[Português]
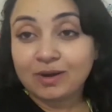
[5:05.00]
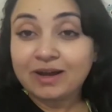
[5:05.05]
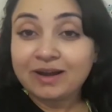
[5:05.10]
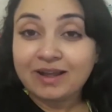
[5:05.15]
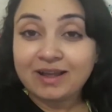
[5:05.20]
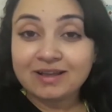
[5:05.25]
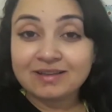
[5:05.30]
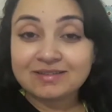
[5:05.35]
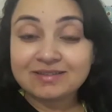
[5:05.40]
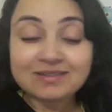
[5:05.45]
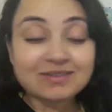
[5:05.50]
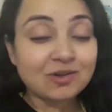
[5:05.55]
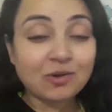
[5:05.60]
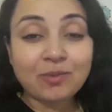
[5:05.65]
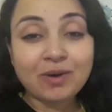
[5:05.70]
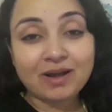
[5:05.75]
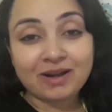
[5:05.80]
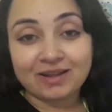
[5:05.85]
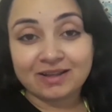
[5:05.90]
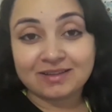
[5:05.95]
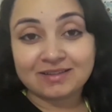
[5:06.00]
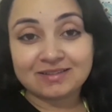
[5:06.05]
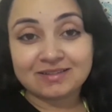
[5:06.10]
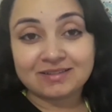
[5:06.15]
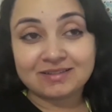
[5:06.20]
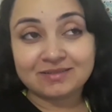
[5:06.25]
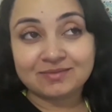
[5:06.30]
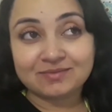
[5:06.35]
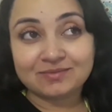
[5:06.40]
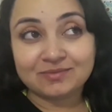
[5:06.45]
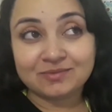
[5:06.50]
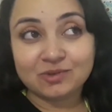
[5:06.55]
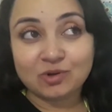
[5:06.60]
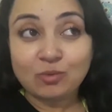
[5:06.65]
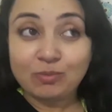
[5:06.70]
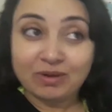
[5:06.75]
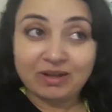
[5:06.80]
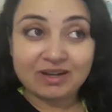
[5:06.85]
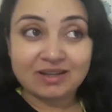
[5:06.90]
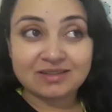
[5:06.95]
Parece? Não parece.
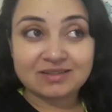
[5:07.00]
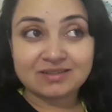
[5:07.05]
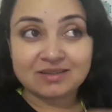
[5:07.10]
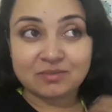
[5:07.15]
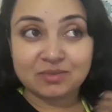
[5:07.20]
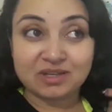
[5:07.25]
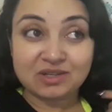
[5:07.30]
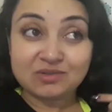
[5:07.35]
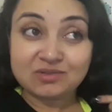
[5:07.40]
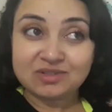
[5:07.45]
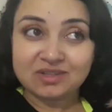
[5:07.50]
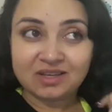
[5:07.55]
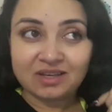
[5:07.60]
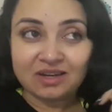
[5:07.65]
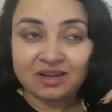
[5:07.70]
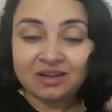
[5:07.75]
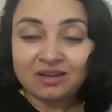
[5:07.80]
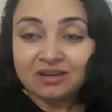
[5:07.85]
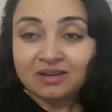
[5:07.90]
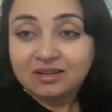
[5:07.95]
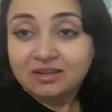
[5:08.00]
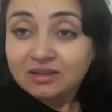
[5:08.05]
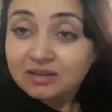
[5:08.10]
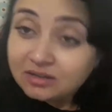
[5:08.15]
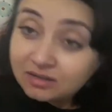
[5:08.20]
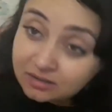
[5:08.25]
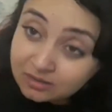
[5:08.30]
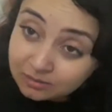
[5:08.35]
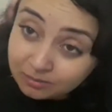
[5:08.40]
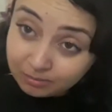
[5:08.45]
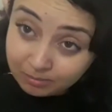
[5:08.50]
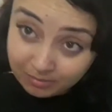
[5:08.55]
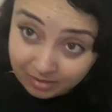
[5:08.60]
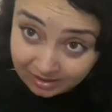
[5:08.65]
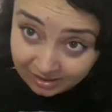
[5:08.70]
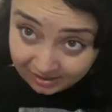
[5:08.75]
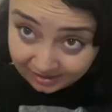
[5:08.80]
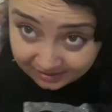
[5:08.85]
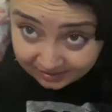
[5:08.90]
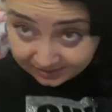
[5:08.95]
Ou parece também, não sei, né?
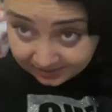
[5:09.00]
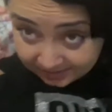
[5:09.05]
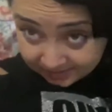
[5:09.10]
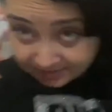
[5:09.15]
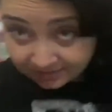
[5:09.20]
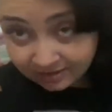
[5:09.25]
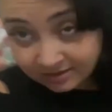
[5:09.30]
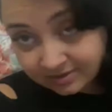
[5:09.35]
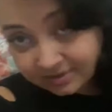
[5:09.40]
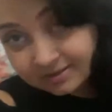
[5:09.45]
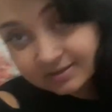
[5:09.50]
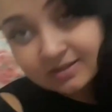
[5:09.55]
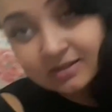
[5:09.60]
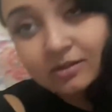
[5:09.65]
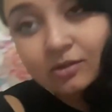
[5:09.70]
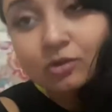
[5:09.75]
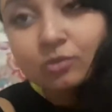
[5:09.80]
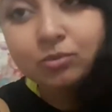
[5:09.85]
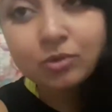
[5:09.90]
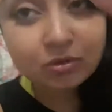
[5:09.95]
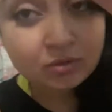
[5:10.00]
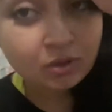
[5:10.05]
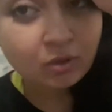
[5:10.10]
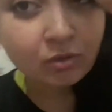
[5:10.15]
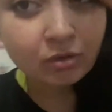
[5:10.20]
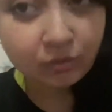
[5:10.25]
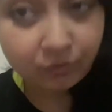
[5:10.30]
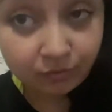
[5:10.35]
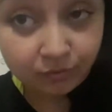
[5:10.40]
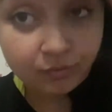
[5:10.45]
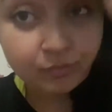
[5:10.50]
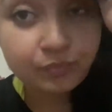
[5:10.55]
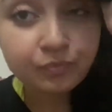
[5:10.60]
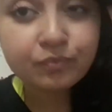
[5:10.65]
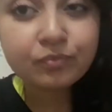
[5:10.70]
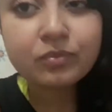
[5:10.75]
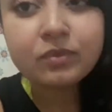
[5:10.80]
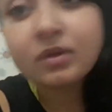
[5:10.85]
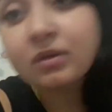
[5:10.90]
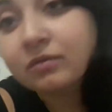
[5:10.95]
Mas, nossa, esse ângulo meu tá horrível
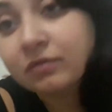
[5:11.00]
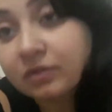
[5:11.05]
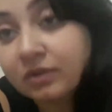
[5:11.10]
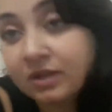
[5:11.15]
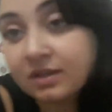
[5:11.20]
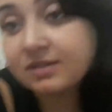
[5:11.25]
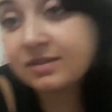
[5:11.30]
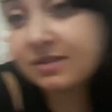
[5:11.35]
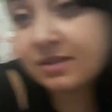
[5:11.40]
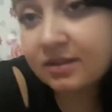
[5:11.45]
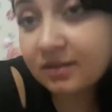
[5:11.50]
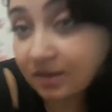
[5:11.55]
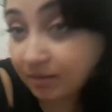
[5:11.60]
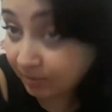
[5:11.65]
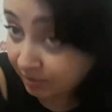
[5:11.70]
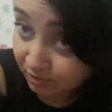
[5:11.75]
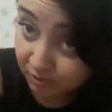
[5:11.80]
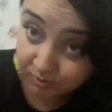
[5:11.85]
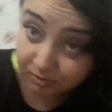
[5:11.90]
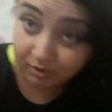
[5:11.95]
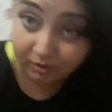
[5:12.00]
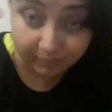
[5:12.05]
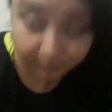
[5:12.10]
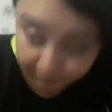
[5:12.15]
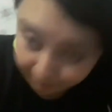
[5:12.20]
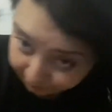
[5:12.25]
ficar assim que tá menos pior.